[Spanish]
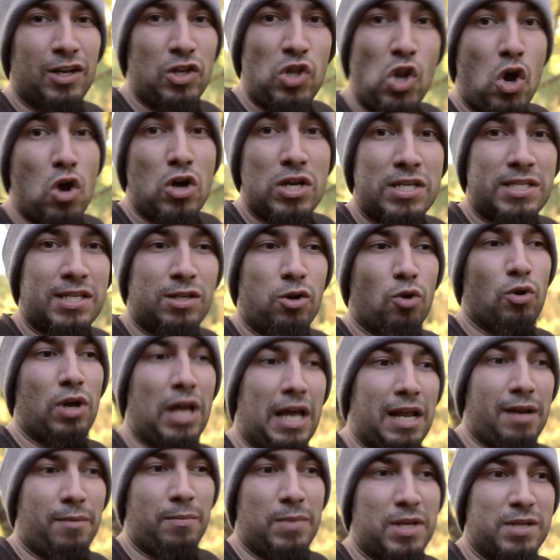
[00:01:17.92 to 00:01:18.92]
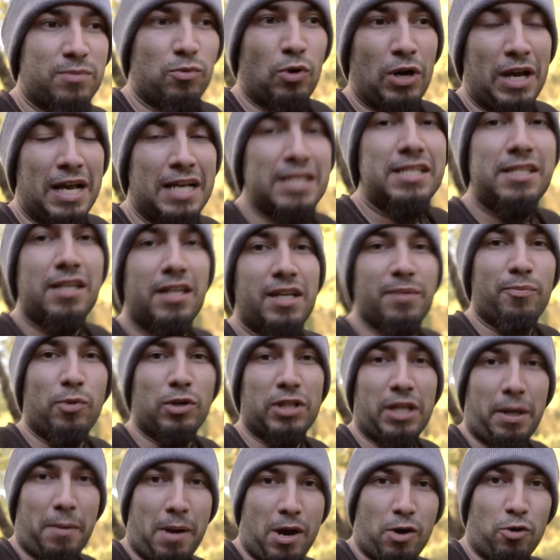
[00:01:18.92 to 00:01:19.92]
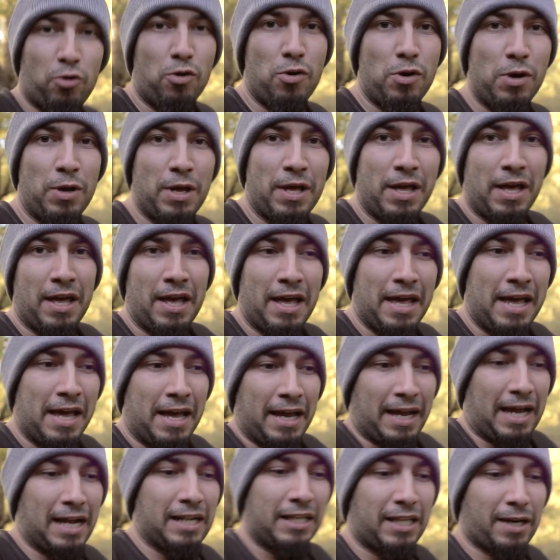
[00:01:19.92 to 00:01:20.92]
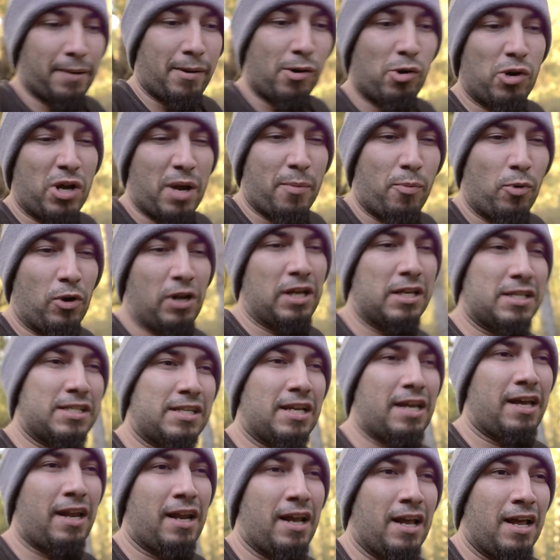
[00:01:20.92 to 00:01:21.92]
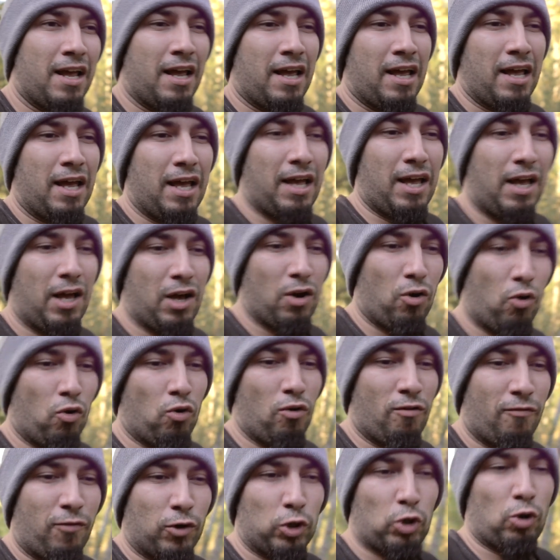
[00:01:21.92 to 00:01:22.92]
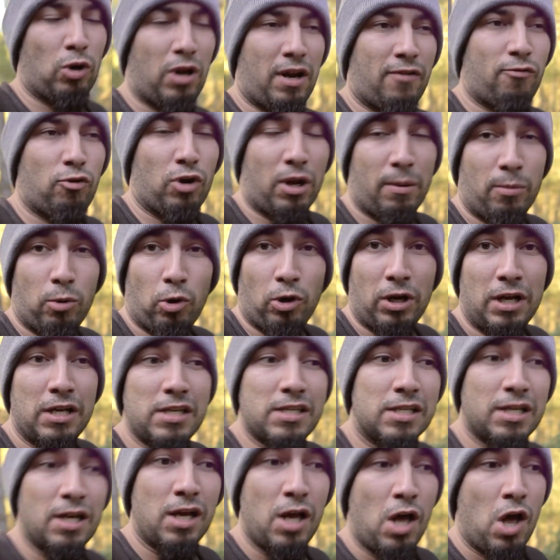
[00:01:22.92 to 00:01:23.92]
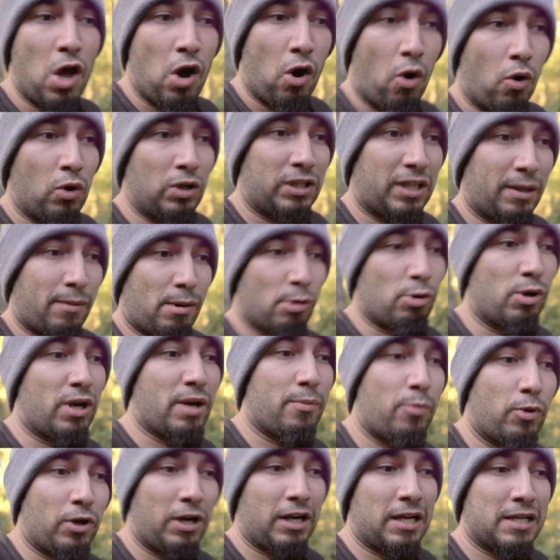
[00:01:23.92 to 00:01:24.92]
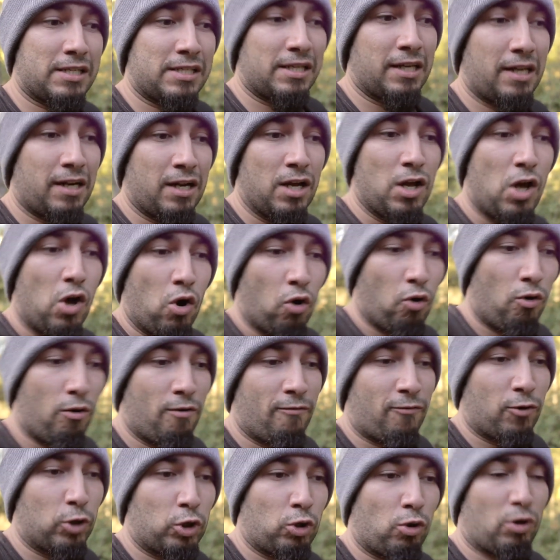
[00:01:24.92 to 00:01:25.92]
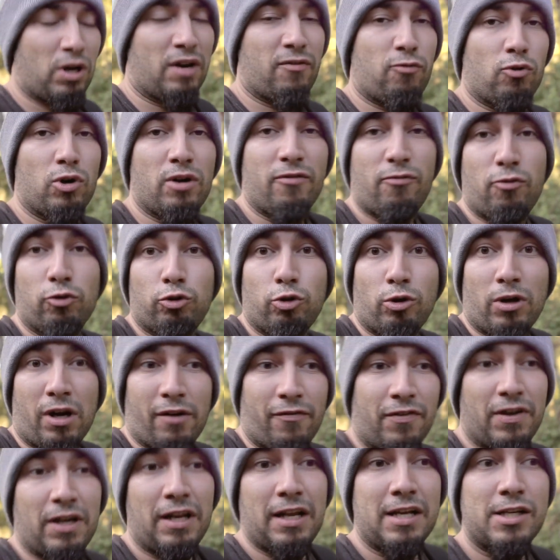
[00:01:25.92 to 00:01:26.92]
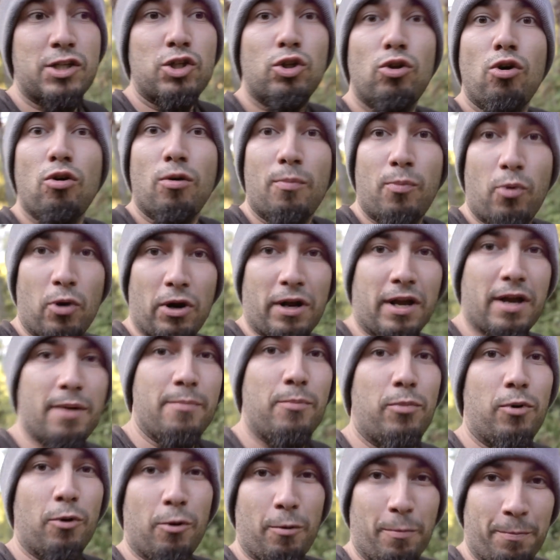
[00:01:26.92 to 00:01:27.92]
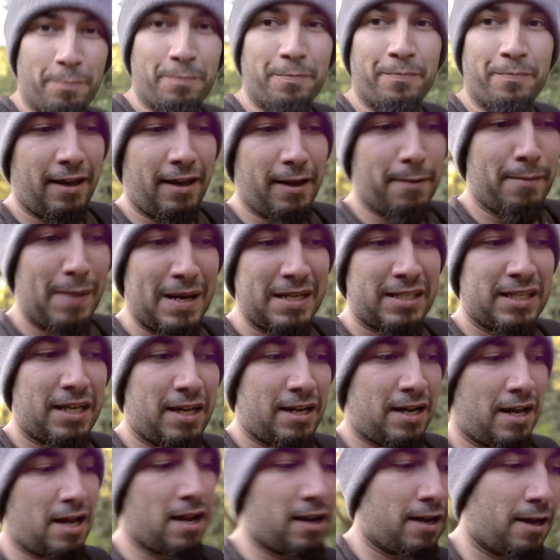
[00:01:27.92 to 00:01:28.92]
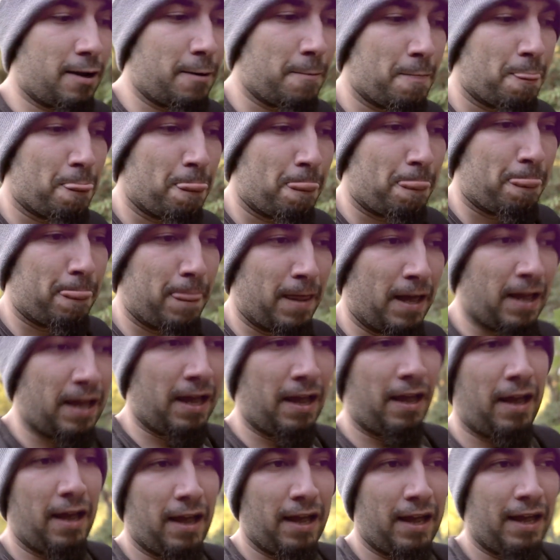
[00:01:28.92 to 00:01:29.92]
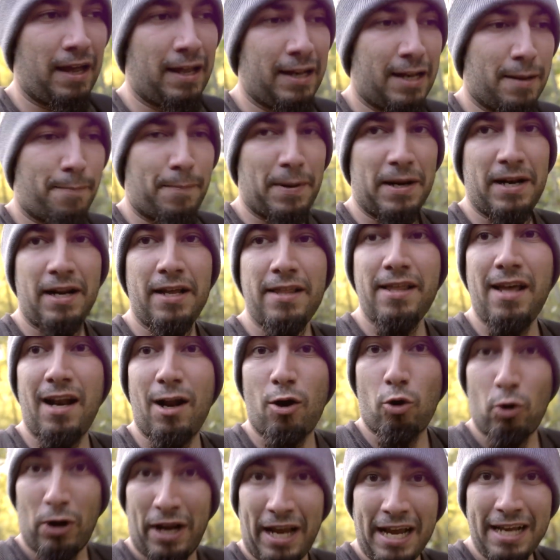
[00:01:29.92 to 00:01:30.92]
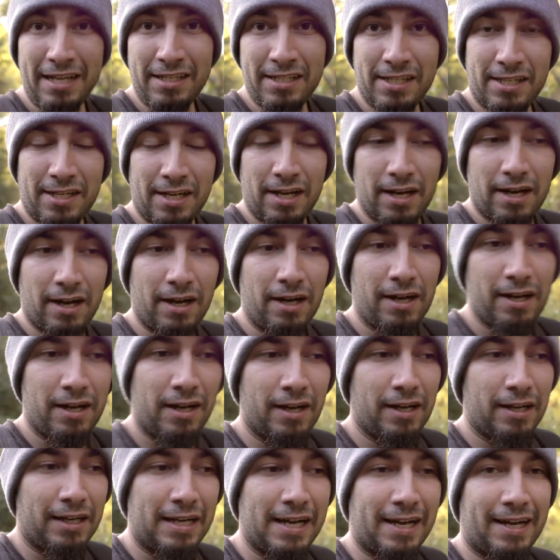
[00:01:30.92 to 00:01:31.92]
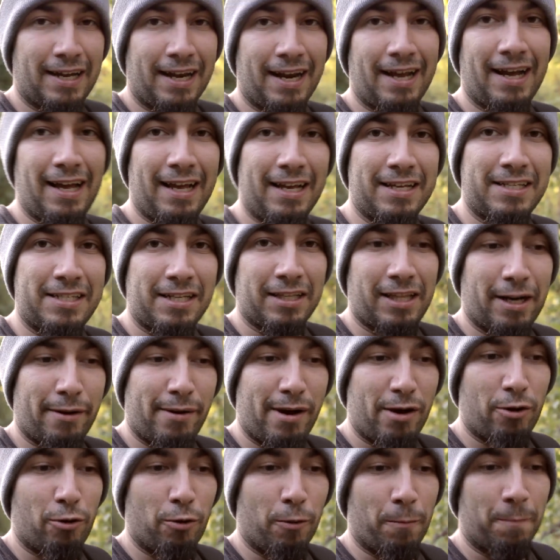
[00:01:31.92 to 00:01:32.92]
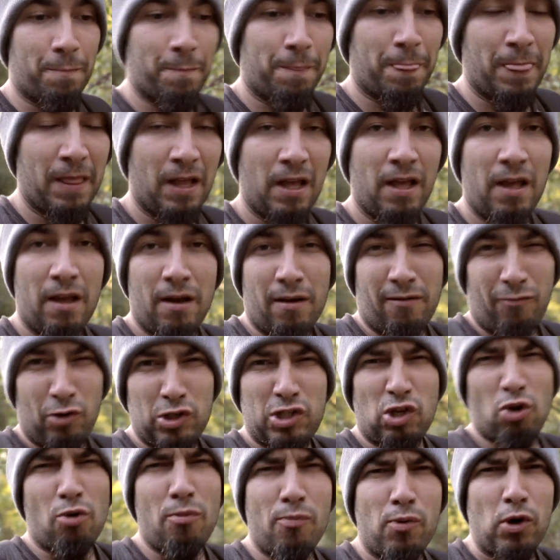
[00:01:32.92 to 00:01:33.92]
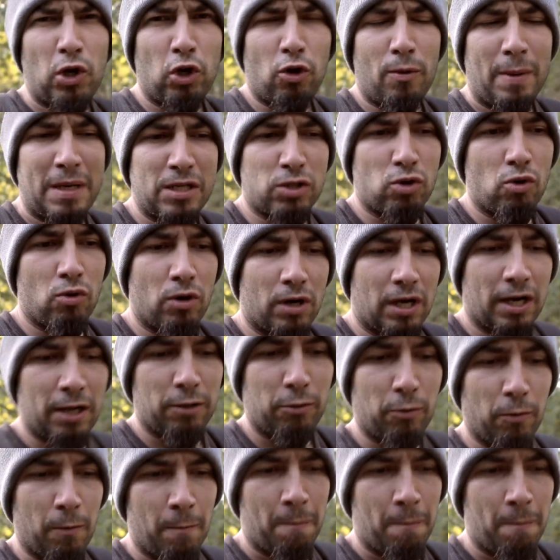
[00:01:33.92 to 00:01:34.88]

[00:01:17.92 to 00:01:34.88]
no es el mismo este tipo de trabajo que el trabajo que puede hacer eh, un fotógrafo de bodas o el trabajo que puede hacer un fotógrafo de fotografía de stock, por ejemplo. Y más que nada, eh, depende de la urgencia que crea ese trabajo. Voy a ser un poquito más concreto.